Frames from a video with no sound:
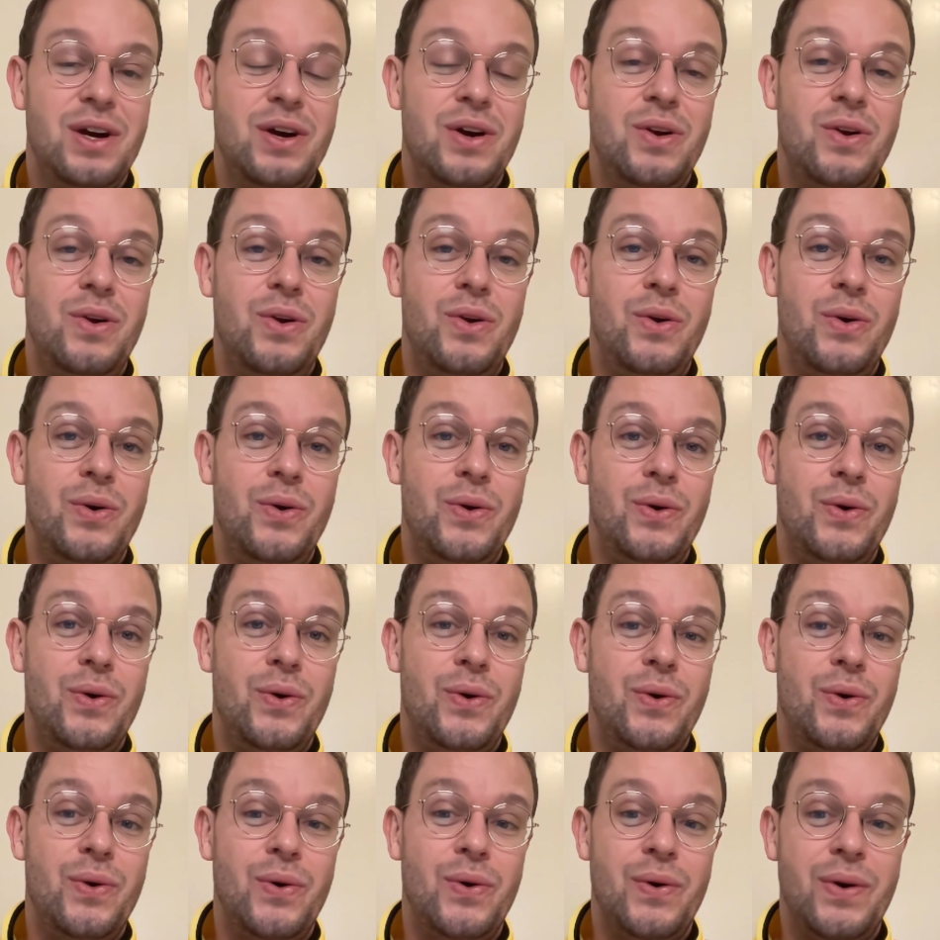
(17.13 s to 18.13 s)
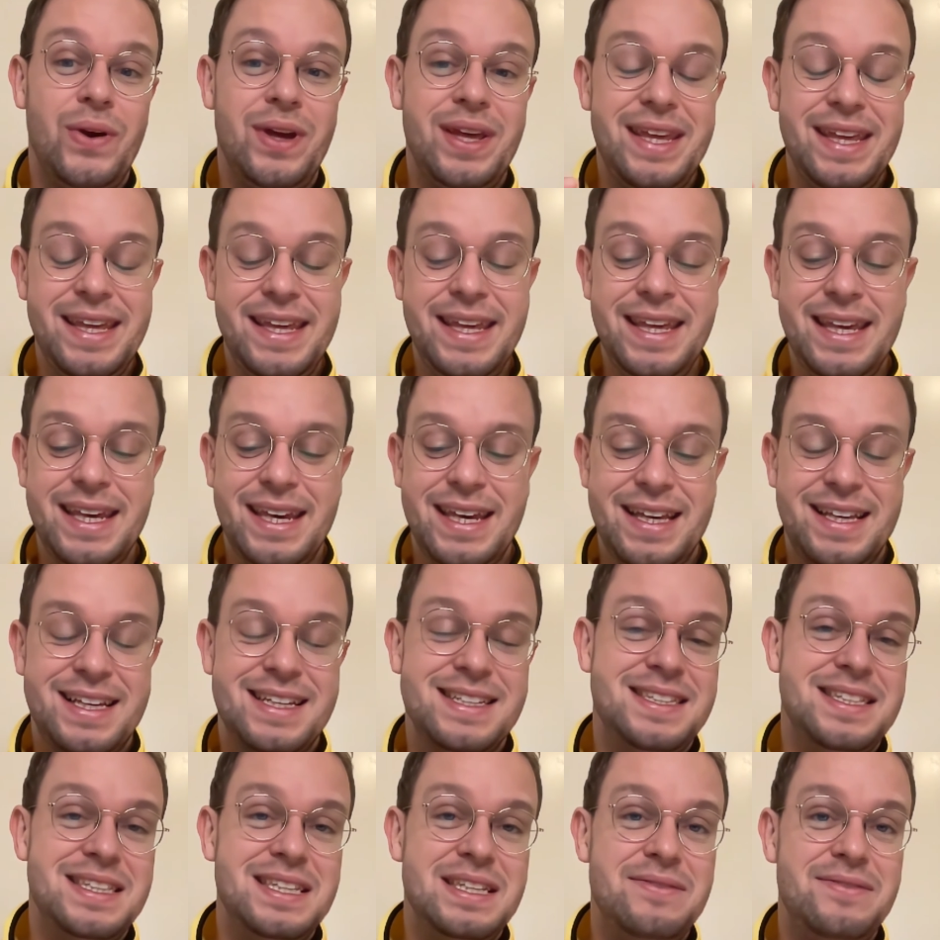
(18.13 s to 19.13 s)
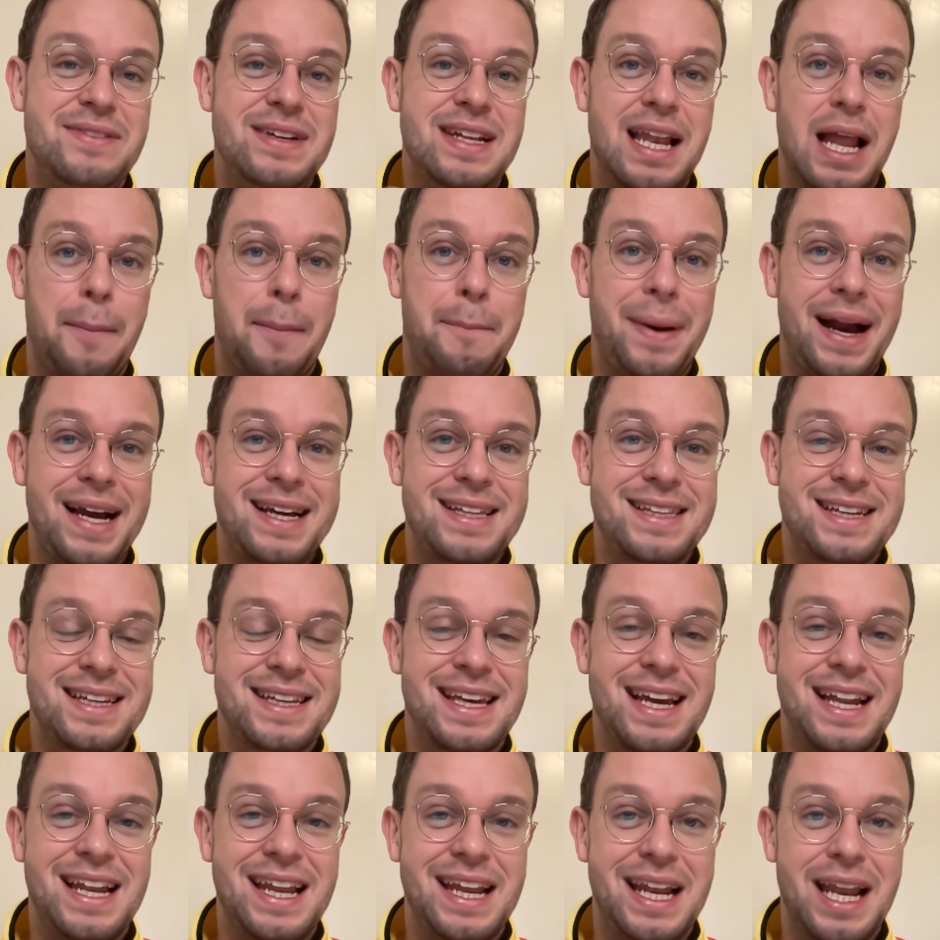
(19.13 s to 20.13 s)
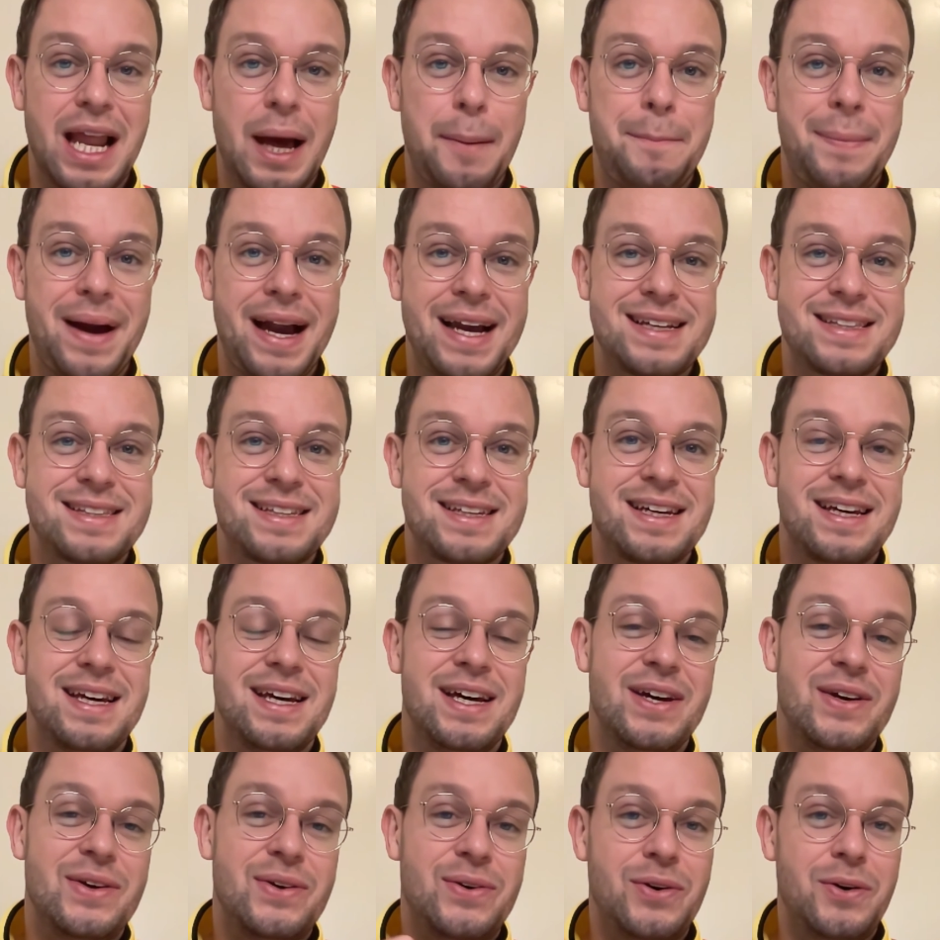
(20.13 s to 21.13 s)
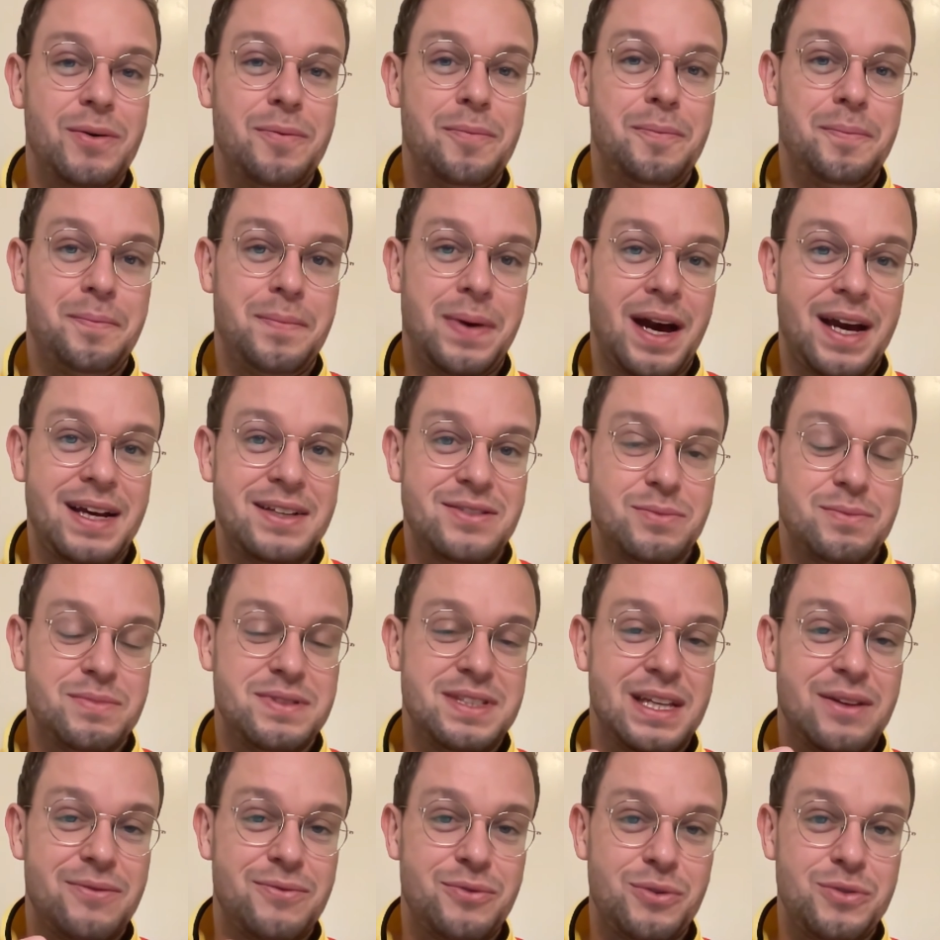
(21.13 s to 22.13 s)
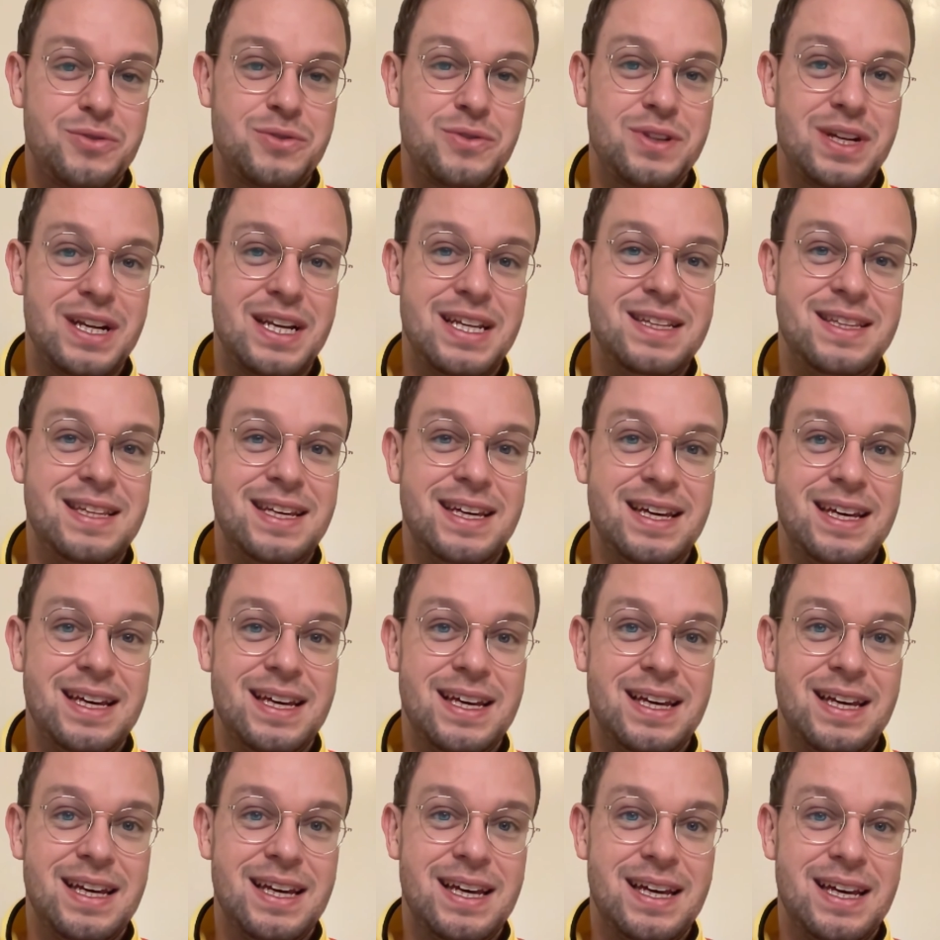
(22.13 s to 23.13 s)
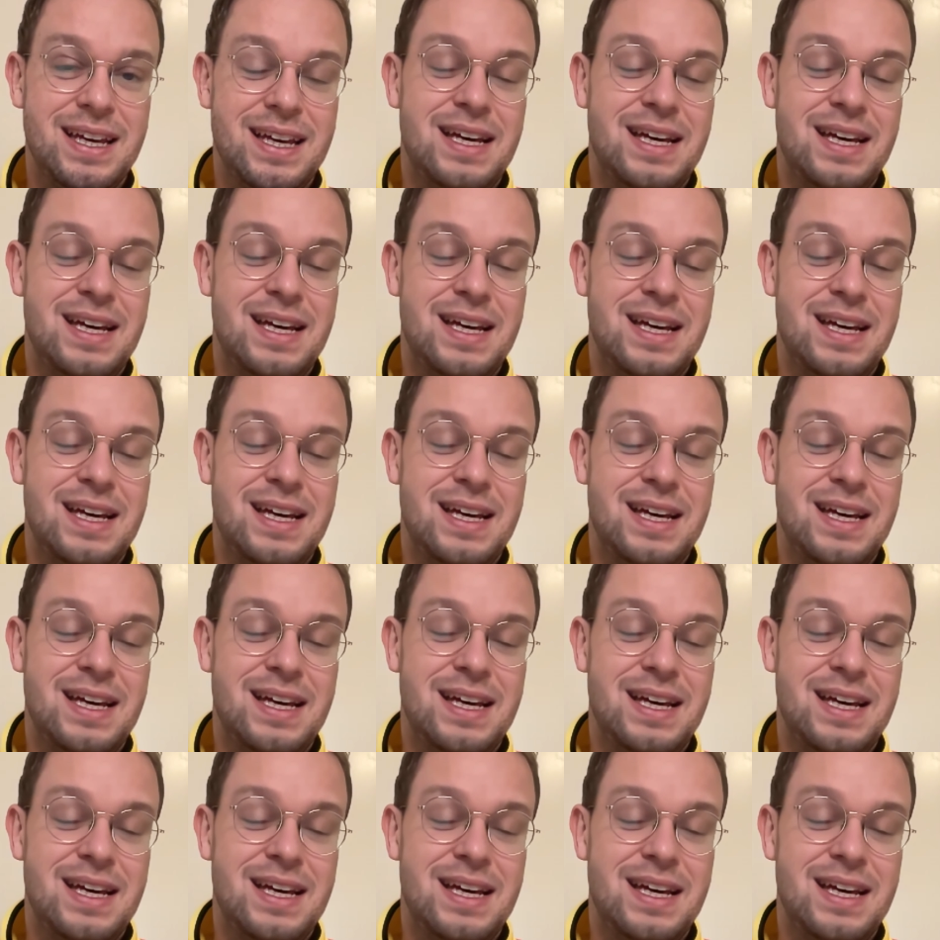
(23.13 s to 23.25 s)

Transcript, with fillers: Le I qui signifie l'impact. Quel est l'impact que, par exemple, cette fonctionnalité